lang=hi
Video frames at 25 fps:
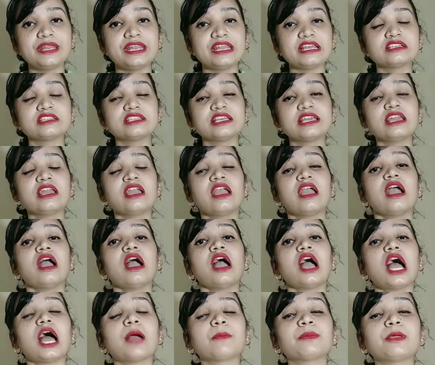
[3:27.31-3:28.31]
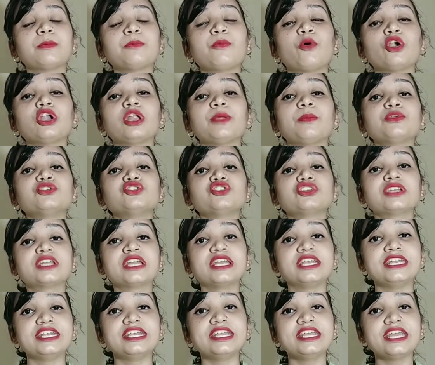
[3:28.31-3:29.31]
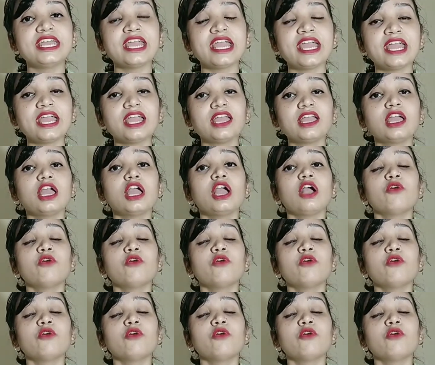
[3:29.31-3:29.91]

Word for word: पीने से आपकी बॉडी में जो किडनी है